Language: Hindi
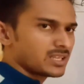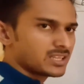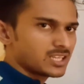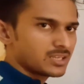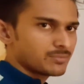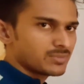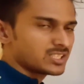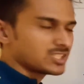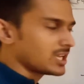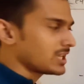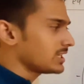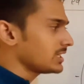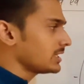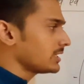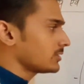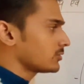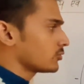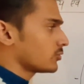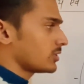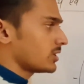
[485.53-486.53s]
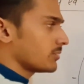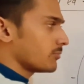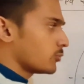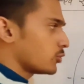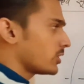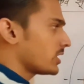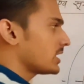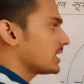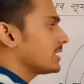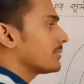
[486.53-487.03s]
माध्यम में जा रही है तो ये
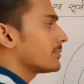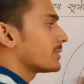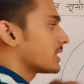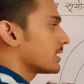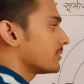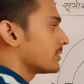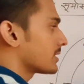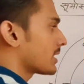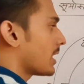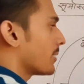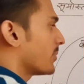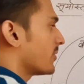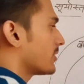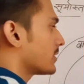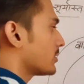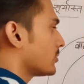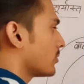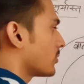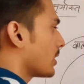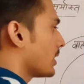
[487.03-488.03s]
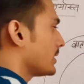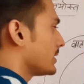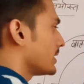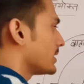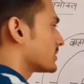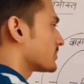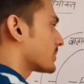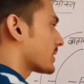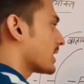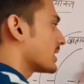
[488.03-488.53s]
मुड़ेगी मतलब इनका अपवर्तन होगा ये
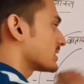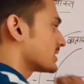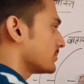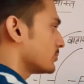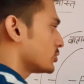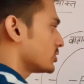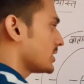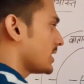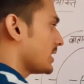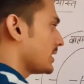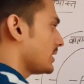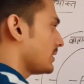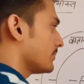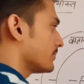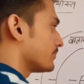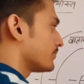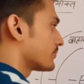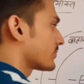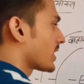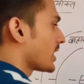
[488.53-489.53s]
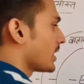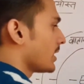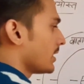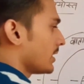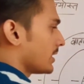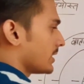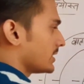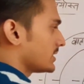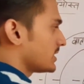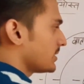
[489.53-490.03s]
इस प्रकार से मुड़ जाएगी
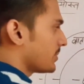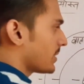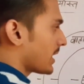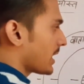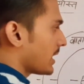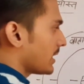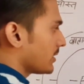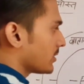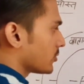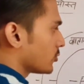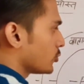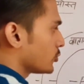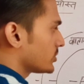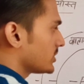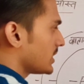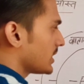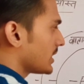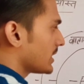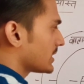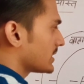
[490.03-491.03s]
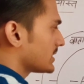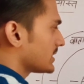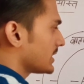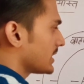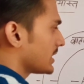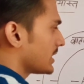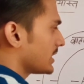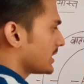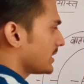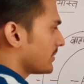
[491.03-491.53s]
इसी प्रकार दूसरी अगर किसी
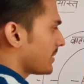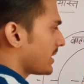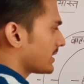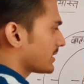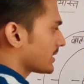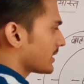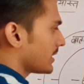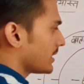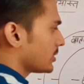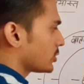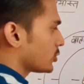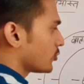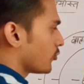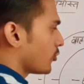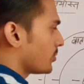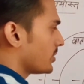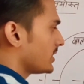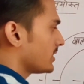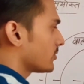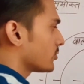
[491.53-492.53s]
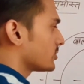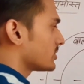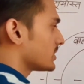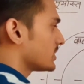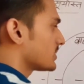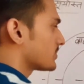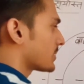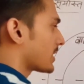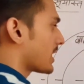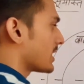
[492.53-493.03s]
किरण की बात करें तो वो भी कुछ
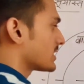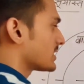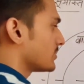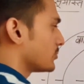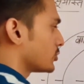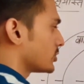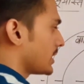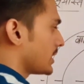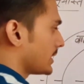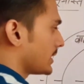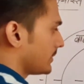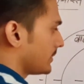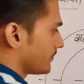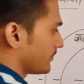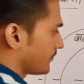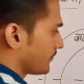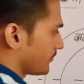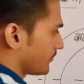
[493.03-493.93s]
इस प्रकार से मुड़ जाएगी